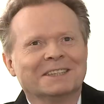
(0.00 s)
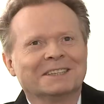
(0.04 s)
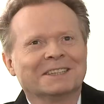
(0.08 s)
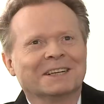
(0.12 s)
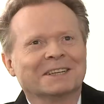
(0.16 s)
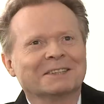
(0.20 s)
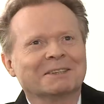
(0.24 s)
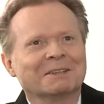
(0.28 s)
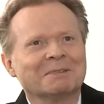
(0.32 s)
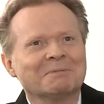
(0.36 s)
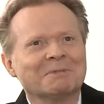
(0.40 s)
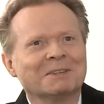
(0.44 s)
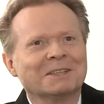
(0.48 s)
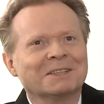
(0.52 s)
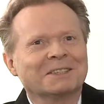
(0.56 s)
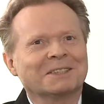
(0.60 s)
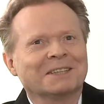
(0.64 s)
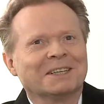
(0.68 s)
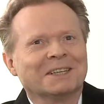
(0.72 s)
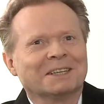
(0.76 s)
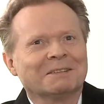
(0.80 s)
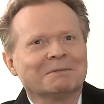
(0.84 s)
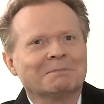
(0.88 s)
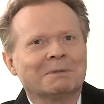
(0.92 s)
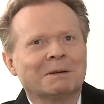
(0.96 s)
Natomiast
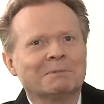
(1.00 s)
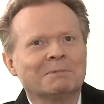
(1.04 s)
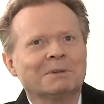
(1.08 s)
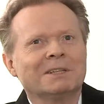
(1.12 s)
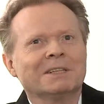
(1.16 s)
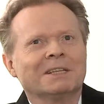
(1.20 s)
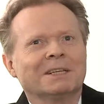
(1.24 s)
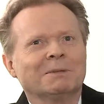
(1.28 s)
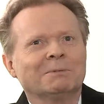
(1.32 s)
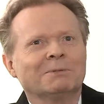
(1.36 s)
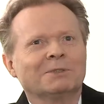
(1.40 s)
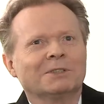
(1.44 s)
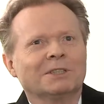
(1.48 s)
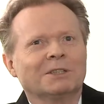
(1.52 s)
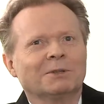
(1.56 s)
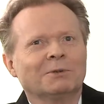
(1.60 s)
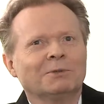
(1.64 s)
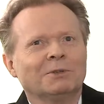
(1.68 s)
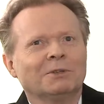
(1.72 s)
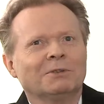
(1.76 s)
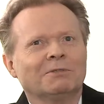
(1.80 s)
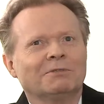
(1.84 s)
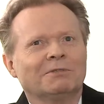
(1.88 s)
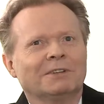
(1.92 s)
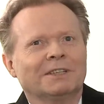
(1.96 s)
pamiętam, że
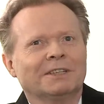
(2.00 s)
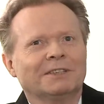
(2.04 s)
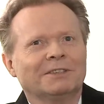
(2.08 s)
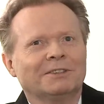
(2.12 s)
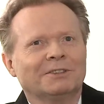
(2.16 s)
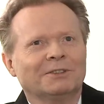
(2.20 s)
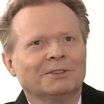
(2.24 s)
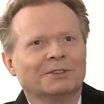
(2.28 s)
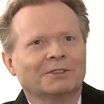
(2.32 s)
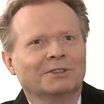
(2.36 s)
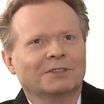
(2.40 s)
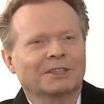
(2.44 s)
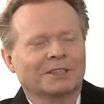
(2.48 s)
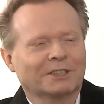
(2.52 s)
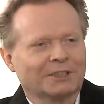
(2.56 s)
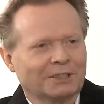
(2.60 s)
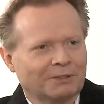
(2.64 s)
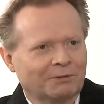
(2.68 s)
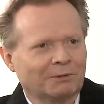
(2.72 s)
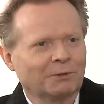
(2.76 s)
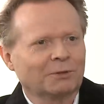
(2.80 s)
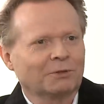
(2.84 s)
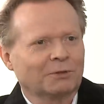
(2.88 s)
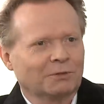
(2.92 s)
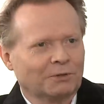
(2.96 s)
Rudolf Valentino
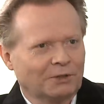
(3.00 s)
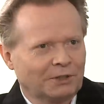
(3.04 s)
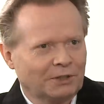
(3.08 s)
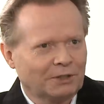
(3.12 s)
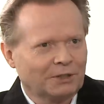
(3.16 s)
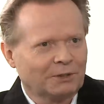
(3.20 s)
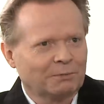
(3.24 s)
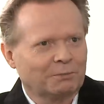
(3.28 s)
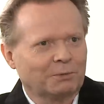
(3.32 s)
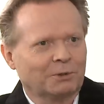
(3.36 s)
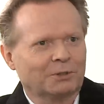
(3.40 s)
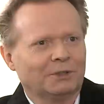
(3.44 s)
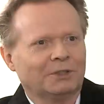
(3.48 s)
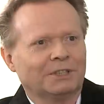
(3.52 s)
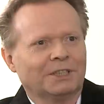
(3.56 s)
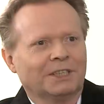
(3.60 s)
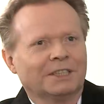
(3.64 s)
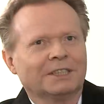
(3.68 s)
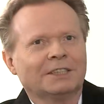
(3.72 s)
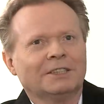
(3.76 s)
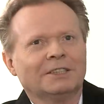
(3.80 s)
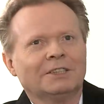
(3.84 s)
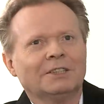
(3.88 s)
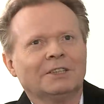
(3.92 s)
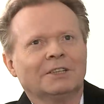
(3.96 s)
startował oczywiście do Poli
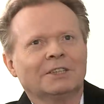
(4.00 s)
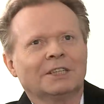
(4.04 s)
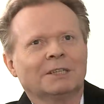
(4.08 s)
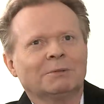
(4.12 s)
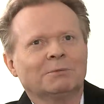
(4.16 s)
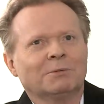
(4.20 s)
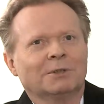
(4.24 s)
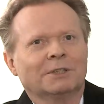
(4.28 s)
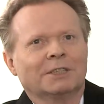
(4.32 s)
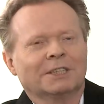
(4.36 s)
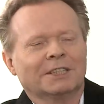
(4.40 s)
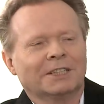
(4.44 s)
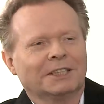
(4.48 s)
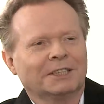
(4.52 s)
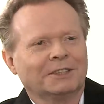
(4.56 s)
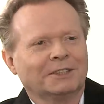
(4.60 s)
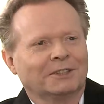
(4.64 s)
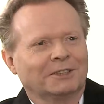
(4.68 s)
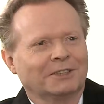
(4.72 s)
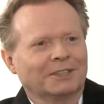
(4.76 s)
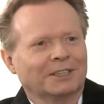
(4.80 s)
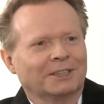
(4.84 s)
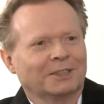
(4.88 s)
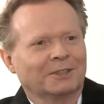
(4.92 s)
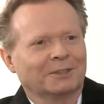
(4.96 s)
Negri, ona była na
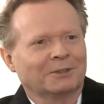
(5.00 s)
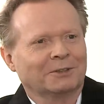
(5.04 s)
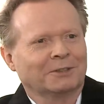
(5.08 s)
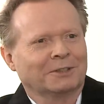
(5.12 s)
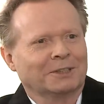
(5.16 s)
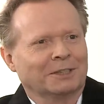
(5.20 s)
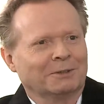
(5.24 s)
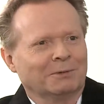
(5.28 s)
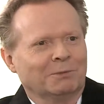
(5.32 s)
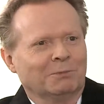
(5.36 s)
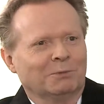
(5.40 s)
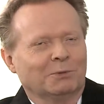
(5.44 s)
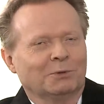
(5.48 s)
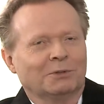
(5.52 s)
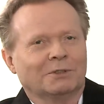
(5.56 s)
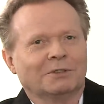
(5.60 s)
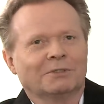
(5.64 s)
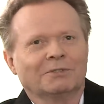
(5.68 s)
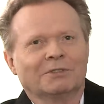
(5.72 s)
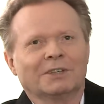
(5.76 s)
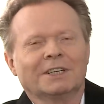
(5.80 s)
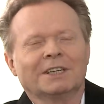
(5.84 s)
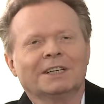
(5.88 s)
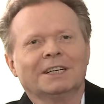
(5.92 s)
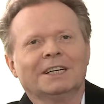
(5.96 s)
granicy jakiegoś
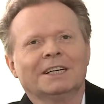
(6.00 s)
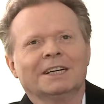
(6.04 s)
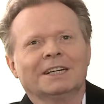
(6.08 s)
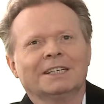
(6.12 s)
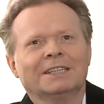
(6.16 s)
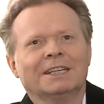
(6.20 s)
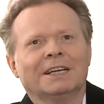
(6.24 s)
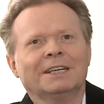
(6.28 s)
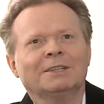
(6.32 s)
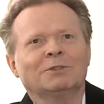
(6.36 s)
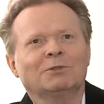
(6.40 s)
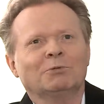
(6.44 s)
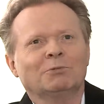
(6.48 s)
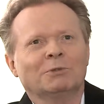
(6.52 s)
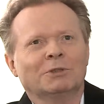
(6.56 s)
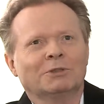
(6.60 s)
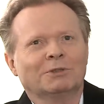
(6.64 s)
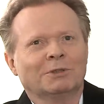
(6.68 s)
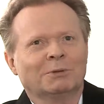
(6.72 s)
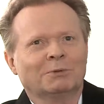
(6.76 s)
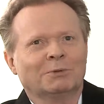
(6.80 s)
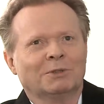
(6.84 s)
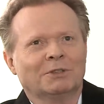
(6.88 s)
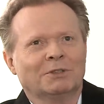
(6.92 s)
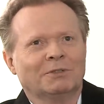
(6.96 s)
samobójstwa. Jej
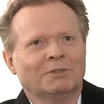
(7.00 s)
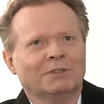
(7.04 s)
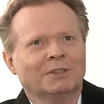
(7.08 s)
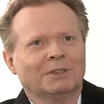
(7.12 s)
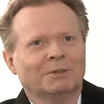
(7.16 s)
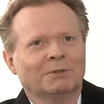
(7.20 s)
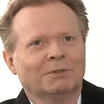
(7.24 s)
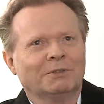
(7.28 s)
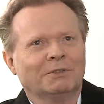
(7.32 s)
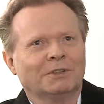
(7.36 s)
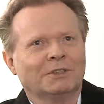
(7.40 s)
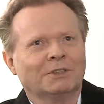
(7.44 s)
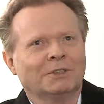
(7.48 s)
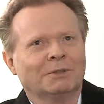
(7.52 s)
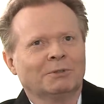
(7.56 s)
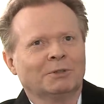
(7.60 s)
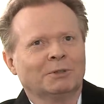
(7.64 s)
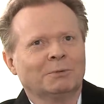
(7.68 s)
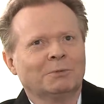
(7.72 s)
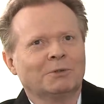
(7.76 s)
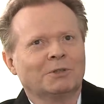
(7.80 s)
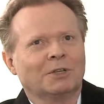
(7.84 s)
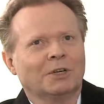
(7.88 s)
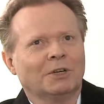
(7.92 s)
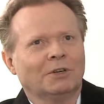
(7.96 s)
tłumaczyłem, że z wielką gwiazdą
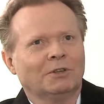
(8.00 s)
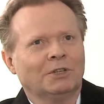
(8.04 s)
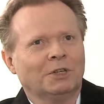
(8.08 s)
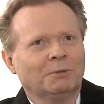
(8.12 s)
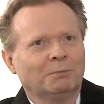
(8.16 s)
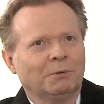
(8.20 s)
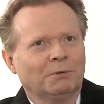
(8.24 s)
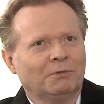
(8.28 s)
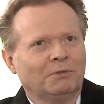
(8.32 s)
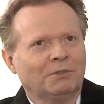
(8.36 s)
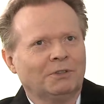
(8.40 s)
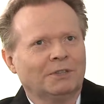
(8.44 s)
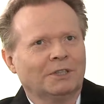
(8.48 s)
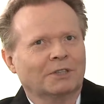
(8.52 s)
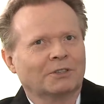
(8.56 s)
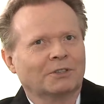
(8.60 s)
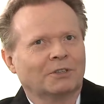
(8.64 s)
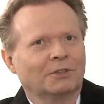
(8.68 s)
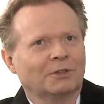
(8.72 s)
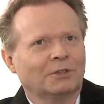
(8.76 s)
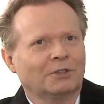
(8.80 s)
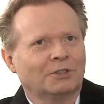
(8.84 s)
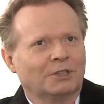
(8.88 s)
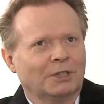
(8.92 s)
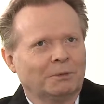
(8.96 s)
robić tego nie powinna, z
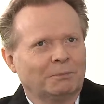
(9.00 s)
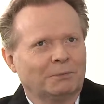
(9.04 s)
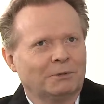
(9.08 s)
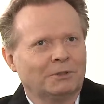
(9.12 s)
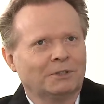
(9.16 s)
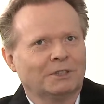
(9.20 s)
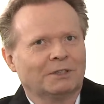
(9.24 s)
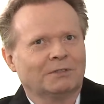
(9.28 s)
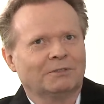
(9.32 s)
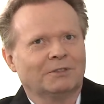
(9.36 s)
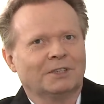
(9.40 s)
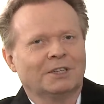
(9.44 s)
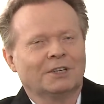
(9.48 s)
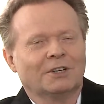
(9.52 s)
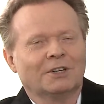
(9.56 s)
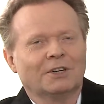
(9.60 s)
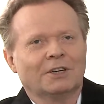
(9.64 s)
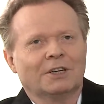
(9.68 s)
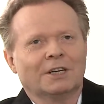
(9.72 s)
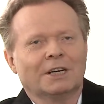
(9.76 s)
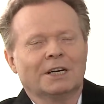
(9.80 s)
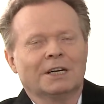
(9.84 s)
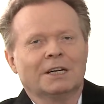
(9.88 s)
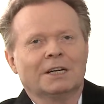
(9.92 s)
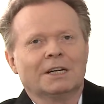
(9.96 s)
kolei Chaplin się w niej
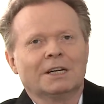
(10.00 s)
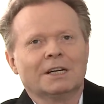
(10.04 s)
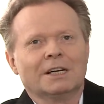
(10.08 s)
kocha.